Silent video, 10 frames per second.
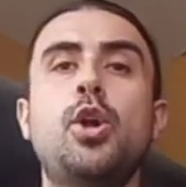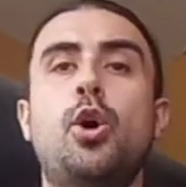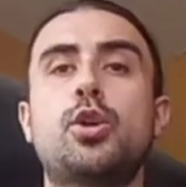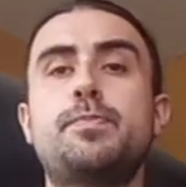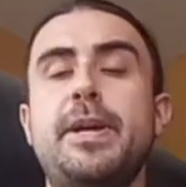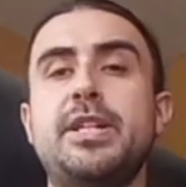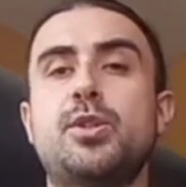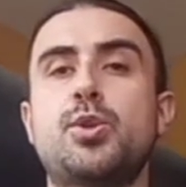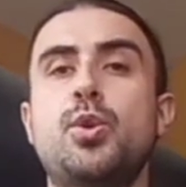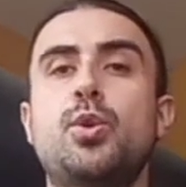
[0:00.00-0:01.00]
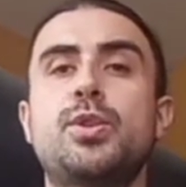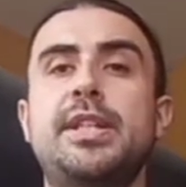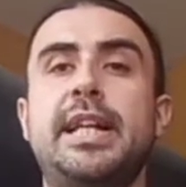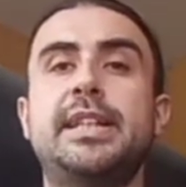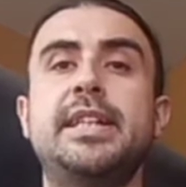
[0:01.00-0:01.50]
loro spesso sono
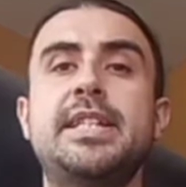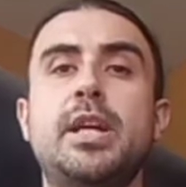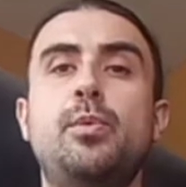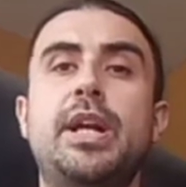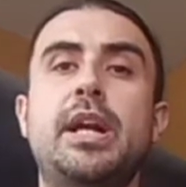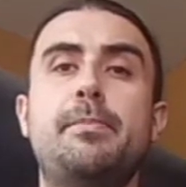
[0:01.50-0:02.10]
costretti ad inseguire